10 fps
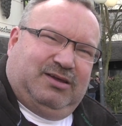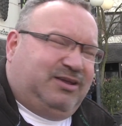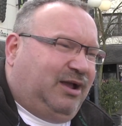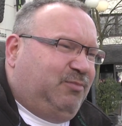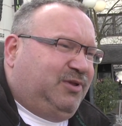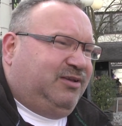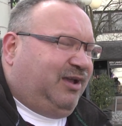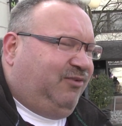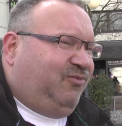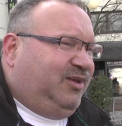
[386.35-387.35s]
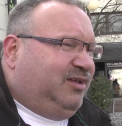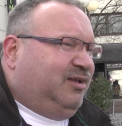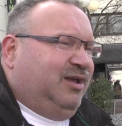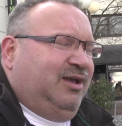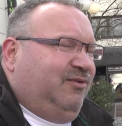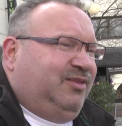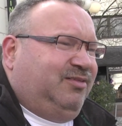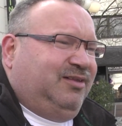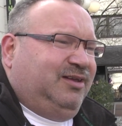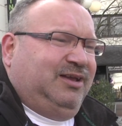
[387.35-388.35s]
Ich kann mich nicht rechtfertigen.
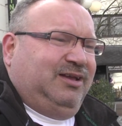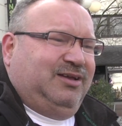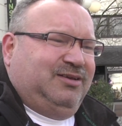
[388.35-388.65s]
Wissen Sie,